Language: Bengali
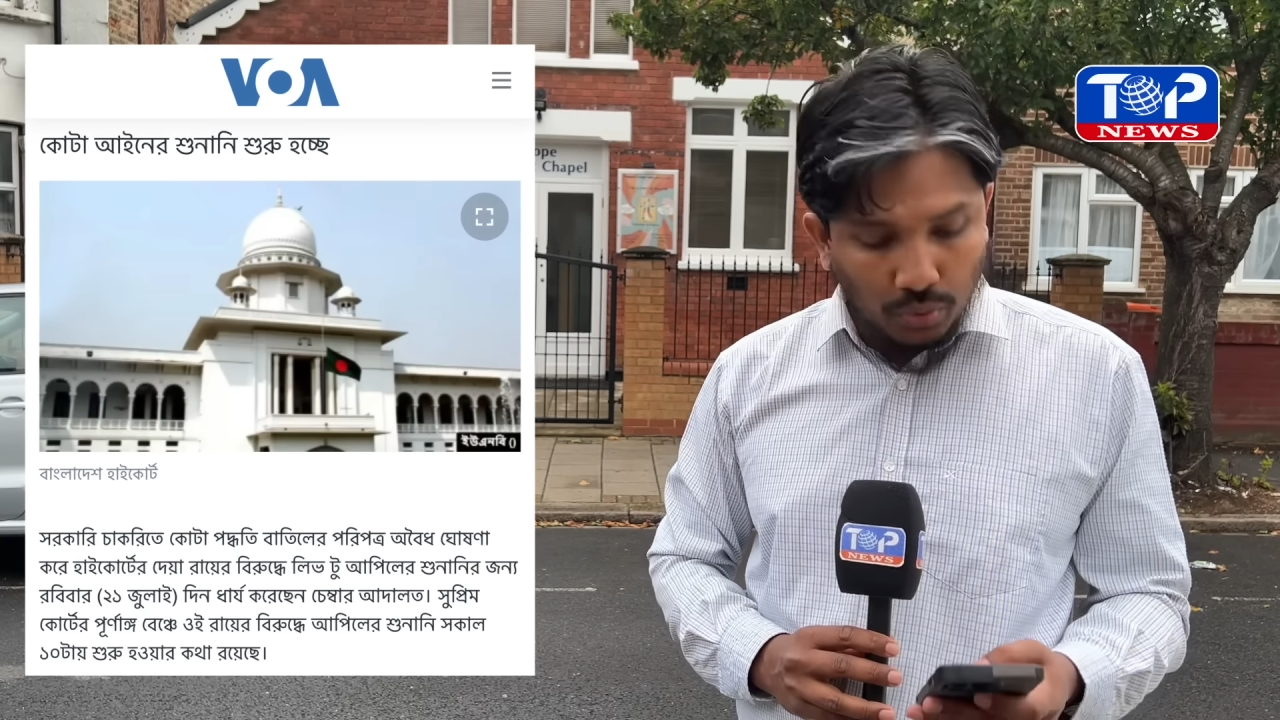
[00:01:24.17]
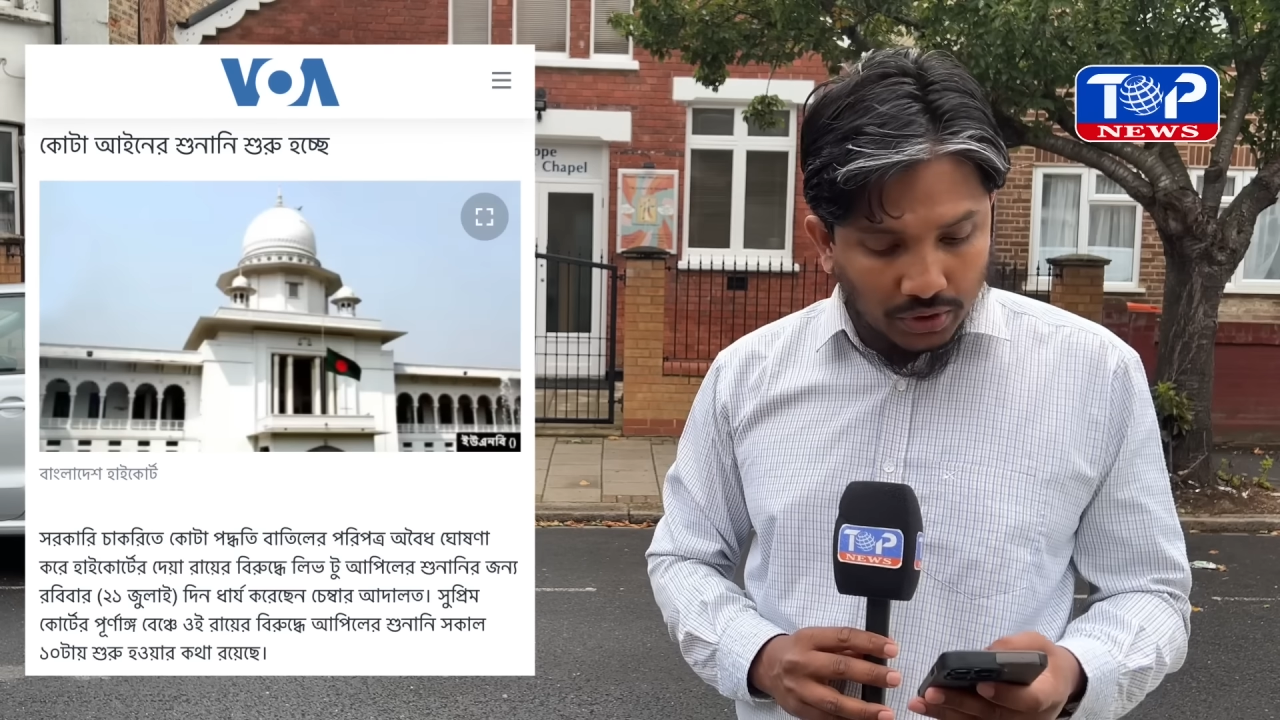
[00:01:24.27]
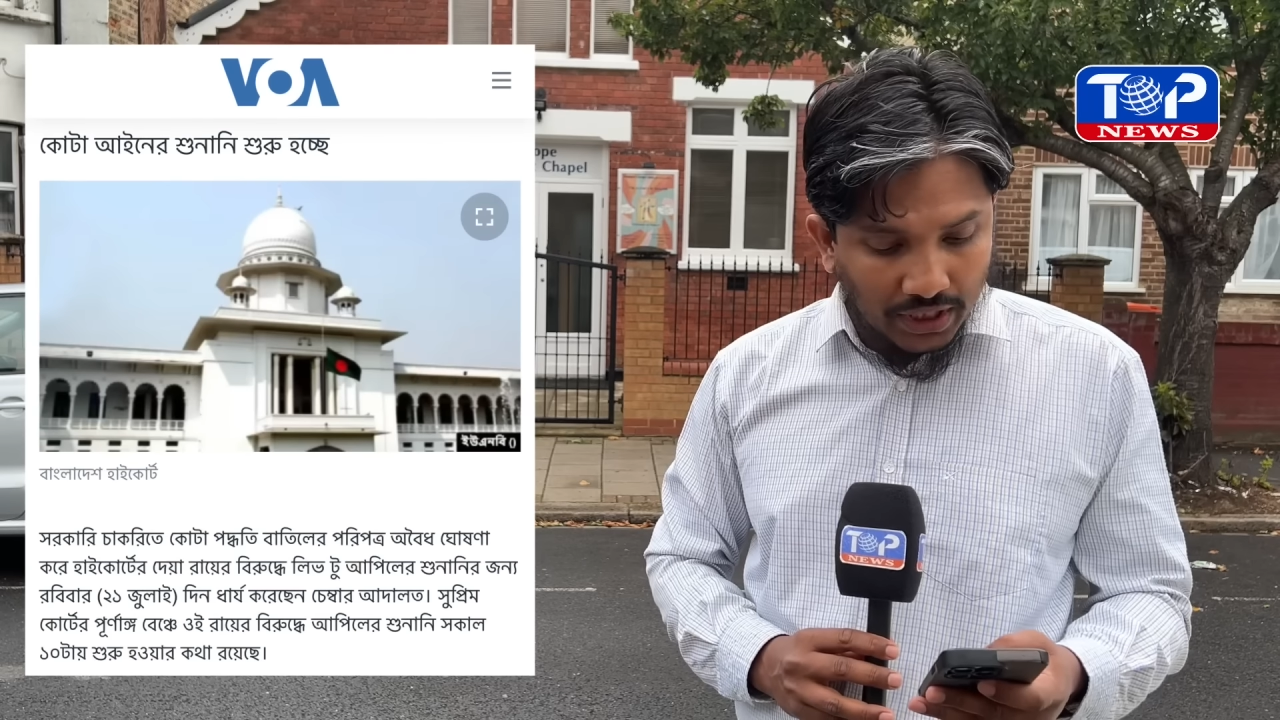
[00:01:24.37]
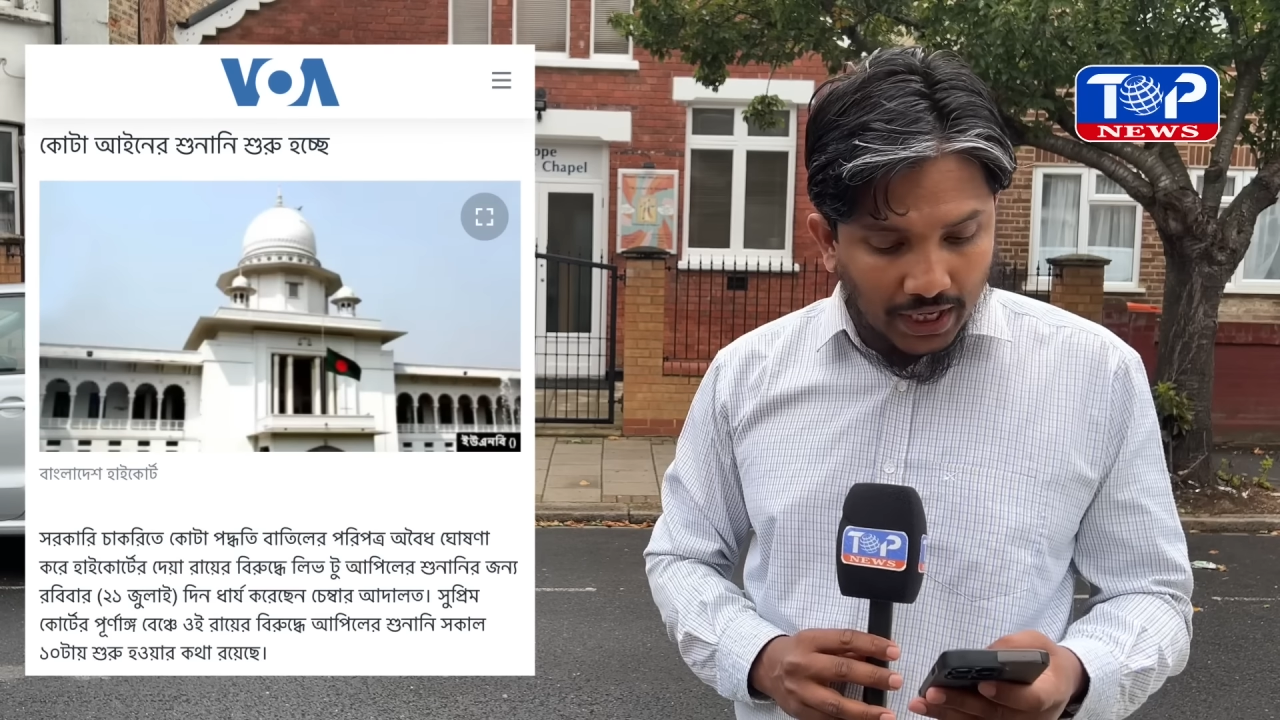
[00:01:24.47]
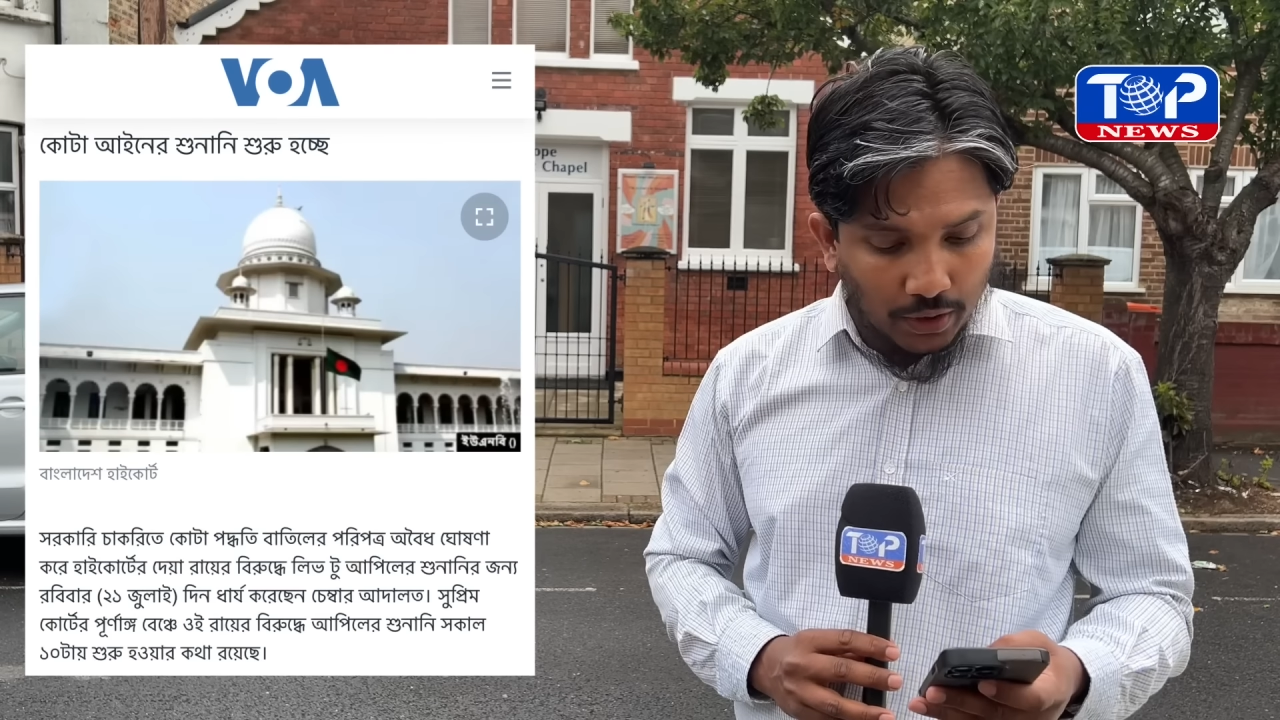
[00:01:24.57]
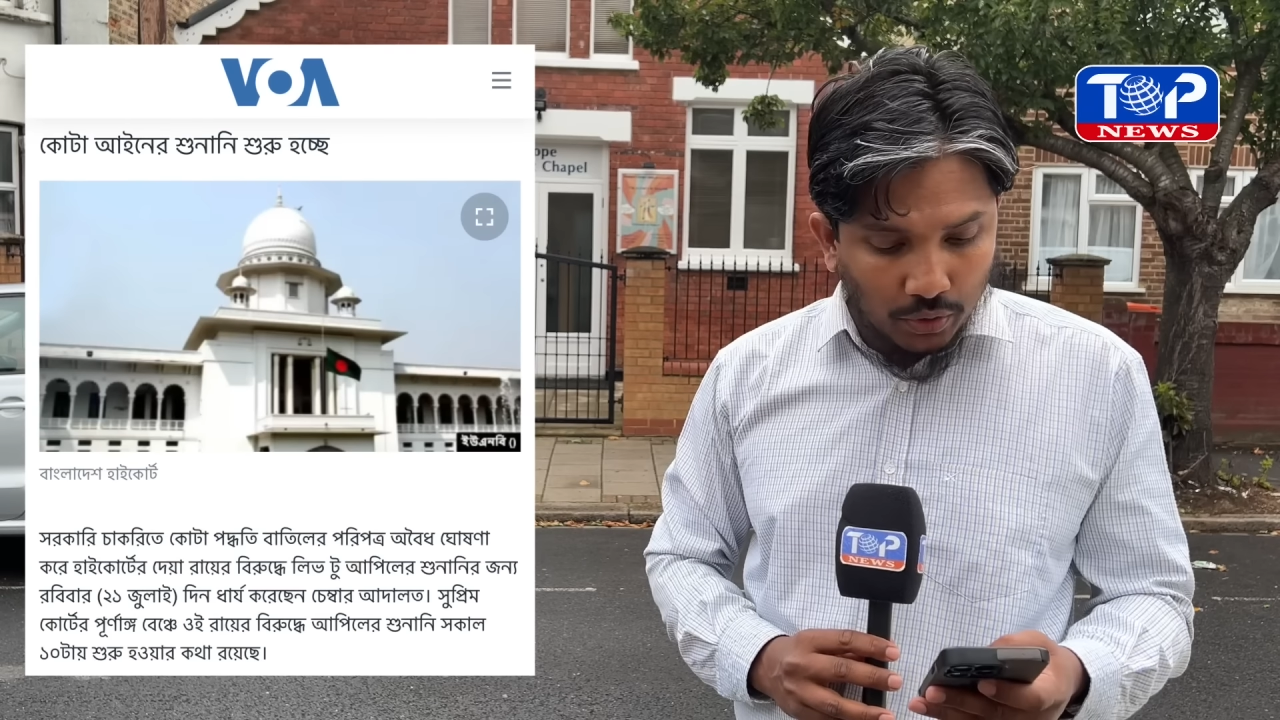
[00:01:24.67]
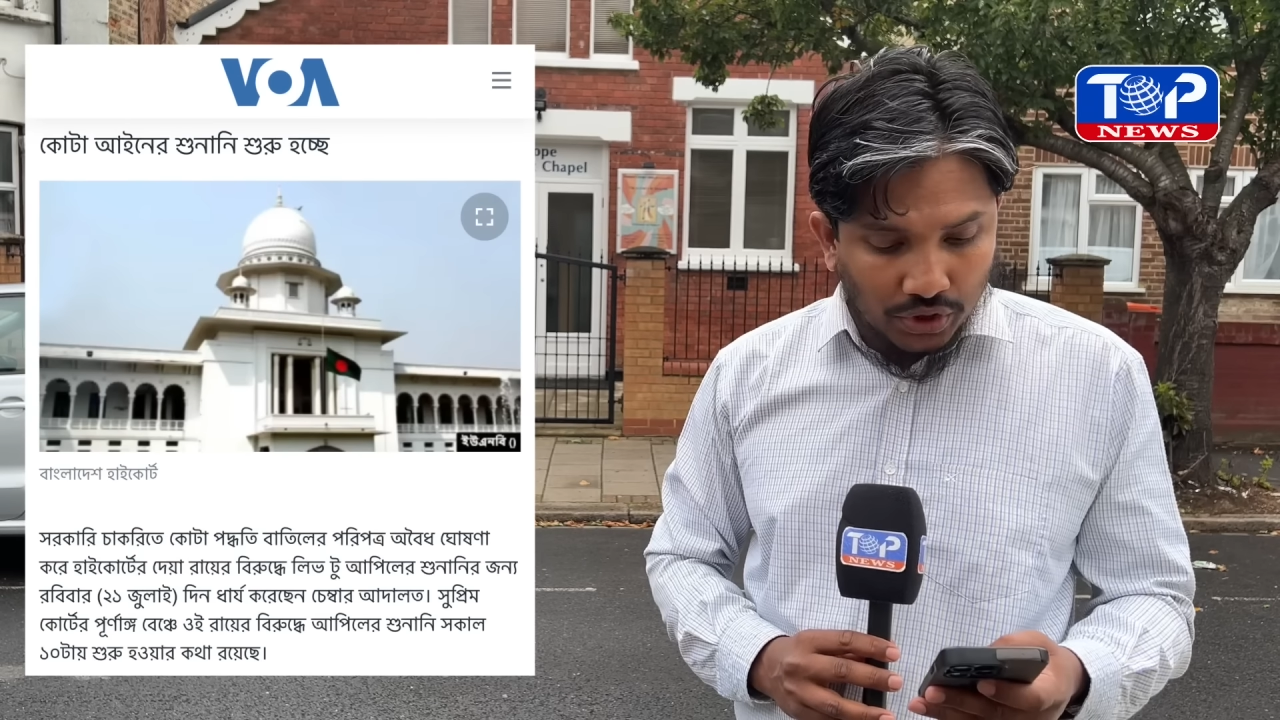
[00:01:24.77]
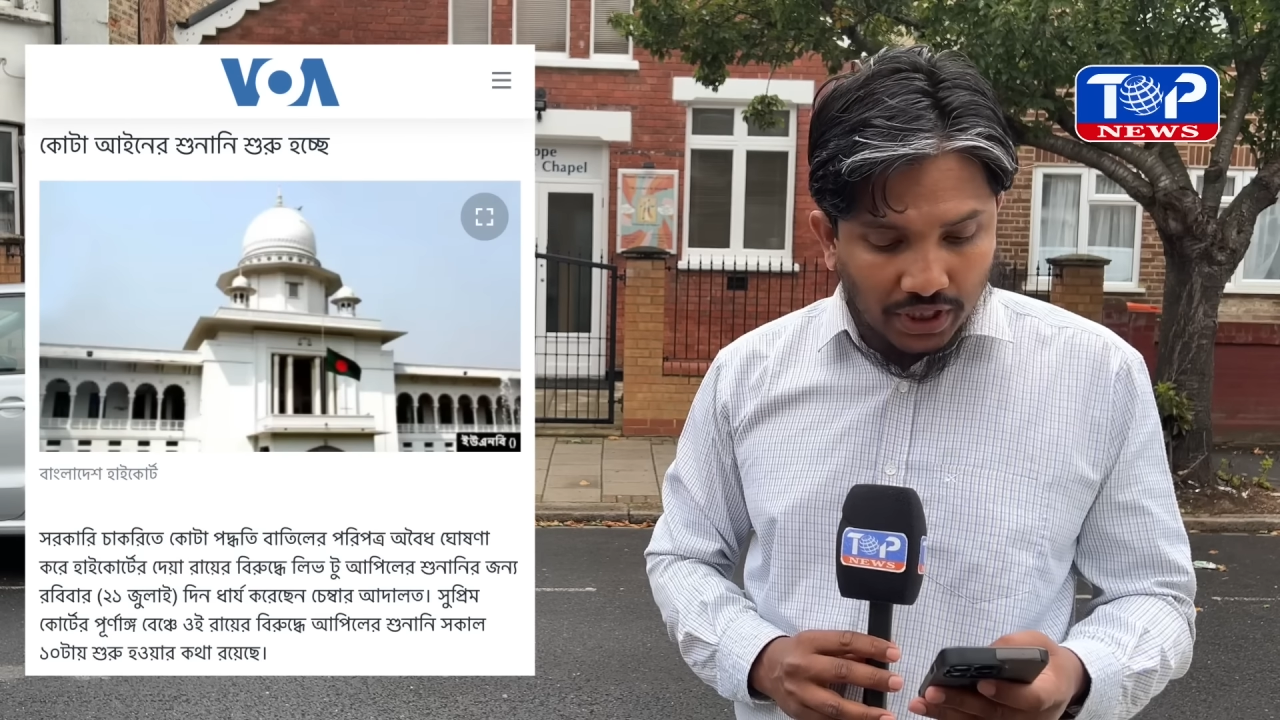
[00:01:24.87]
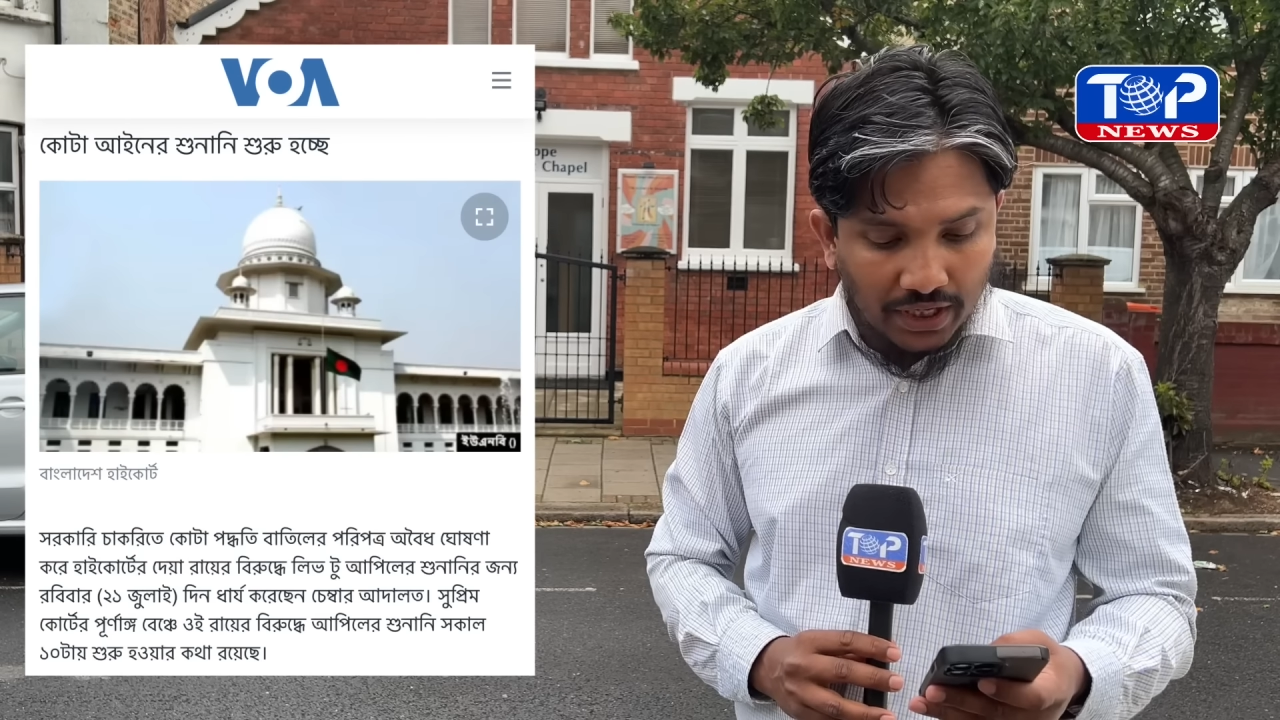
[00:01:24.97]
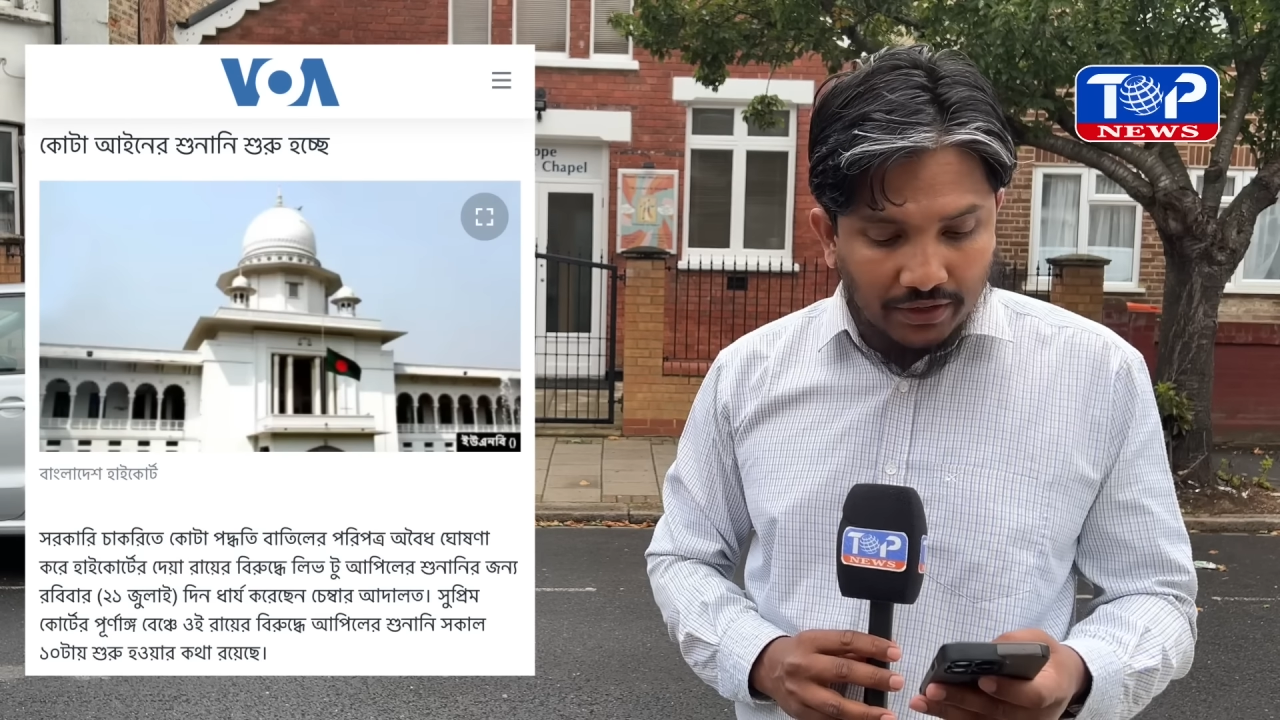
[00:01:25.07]
দু
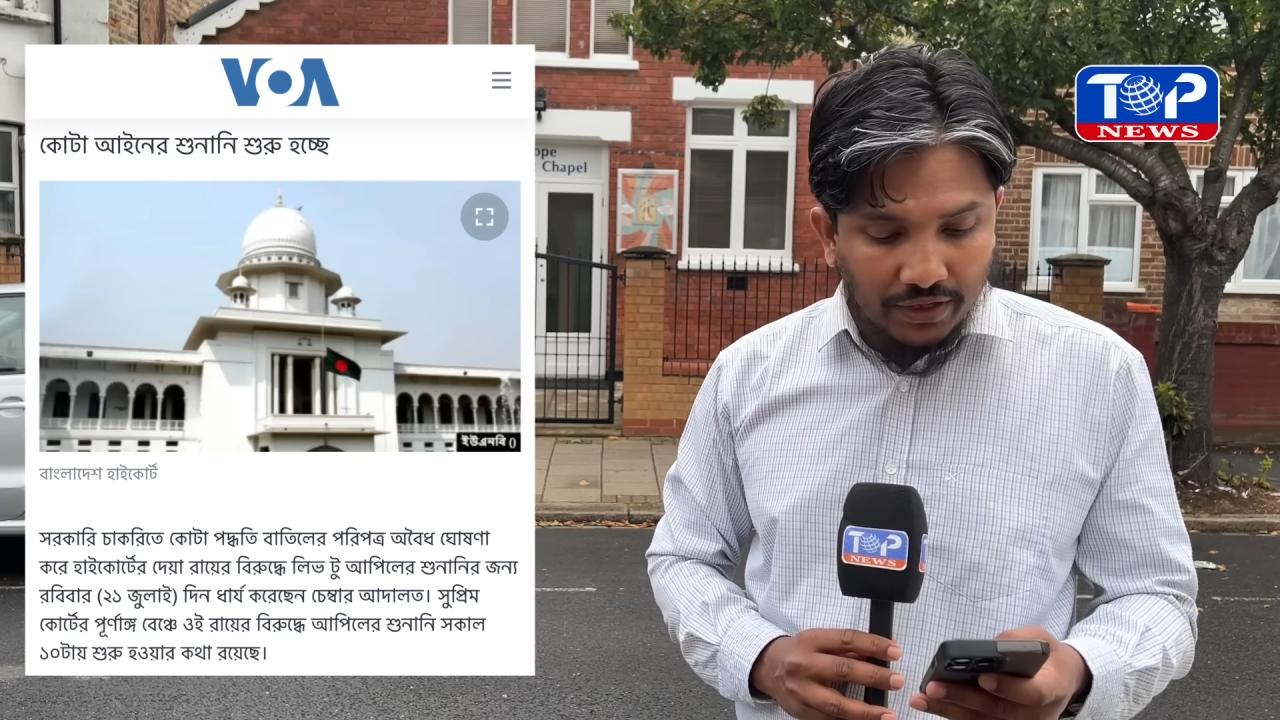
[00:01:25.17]
সালে